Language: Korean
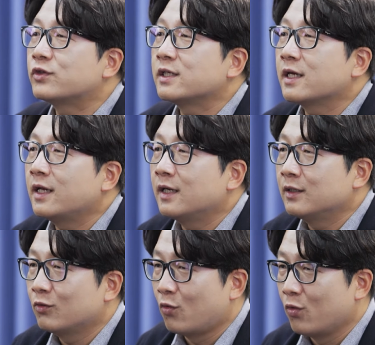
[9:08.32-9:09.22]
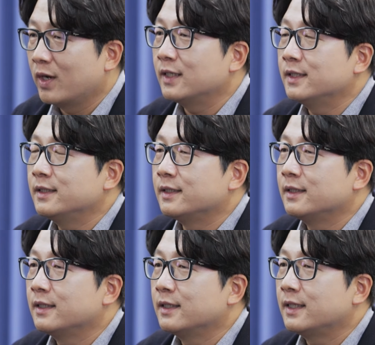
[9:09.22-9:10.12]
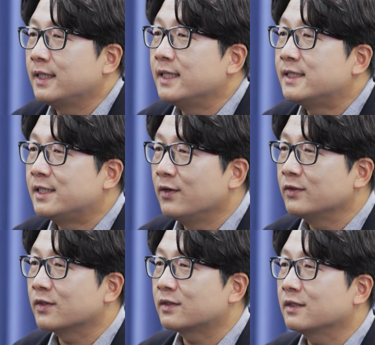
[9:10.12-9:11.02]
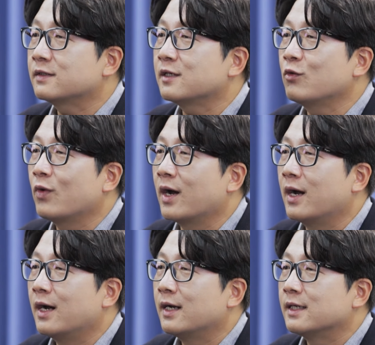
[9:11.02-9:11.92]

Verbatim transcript: 주차장이라는 공간은 이 지형적 특성과